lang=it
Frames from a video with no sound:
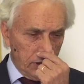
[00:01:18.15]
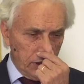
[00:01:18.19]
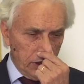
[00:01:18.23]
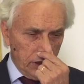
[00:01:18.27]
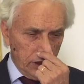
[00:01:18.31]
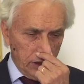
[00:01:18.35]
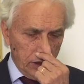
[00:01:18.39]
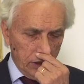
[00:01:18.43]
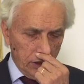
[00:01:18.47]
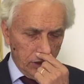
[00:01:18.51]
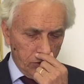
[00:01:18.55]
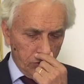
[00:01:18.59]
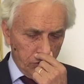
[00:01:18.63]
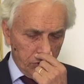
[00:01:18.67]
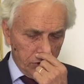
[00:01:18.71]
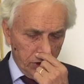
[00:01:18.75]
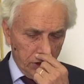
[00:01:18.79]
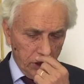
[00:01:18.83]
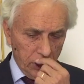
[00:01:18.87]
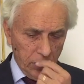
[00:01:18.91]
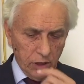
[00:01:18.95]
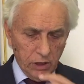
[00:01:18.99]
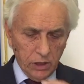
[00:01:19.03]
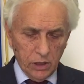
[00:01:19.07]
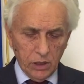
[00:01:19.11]
eh,
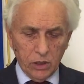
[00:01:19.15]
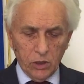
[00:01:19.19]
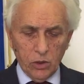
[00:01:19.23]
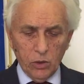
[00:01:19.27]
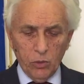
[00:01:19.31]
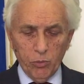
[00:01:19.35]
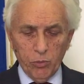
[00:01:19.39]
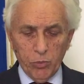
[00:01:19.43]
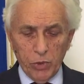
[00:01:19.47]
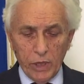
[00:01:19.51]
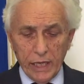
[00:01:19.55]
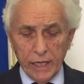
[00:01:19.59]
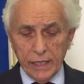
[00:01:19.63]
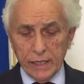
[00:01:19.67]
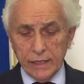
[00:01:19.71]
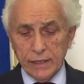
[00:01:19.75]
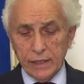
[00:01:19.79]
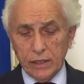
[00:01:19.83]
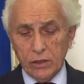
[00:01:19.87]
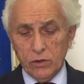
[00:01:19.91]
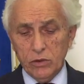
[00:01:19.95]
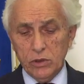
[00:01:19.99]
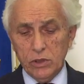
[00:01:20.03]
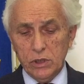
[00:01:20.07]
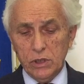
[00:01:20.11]
così eh,
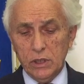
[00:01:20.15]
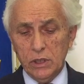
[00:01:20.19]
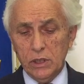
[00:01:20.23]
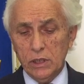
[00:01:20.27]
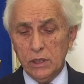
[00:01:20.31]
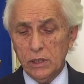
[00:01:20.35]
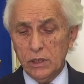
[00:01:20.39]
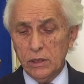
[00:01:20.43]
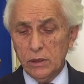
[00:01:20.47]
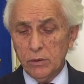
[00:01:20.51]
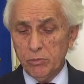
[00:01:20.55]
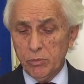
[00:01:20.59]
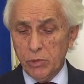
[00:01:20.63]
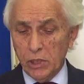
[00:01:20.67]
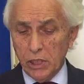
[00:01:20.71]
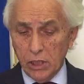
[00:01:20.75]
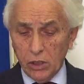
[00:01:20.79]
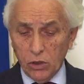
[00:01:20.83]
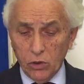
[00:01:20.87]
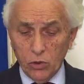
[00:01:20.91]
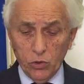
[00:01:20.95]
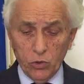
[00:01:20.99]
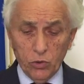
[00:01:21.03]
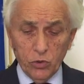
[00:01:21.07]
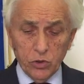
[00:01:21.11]
complessa, così
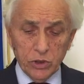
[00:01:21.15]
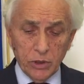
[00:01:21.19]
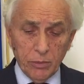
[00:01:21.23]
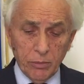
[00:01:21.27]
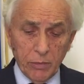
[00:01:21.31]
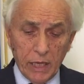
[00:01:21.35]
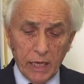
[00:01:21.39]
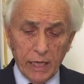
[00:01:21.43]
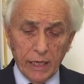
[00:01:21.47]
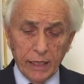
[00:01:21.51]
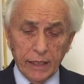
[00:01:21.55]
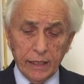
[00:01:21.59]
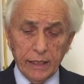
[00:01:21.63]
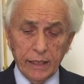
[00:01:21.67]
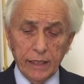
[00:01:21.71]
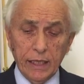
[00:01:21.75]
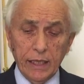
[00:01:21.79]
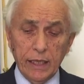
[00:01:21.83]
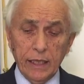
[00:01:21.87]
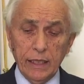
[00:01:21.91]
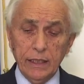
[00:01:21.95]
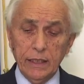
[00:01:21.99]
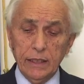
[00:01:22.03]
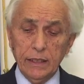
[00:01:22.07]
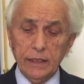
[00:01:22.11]
pericolosa, ma anche